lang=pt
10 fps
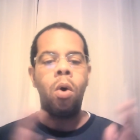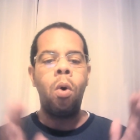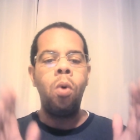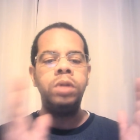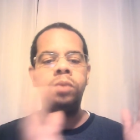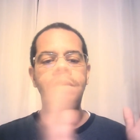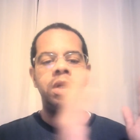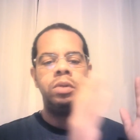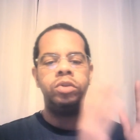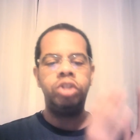ou não
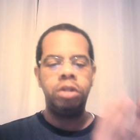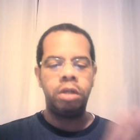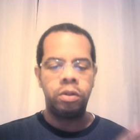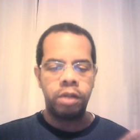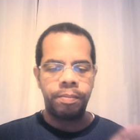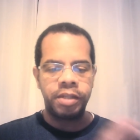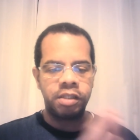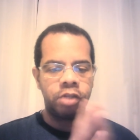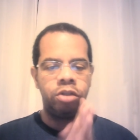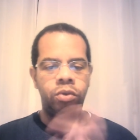tem o dinheiro da
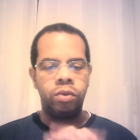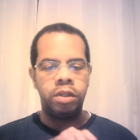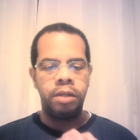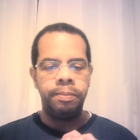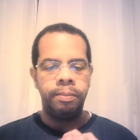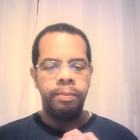passagem toda.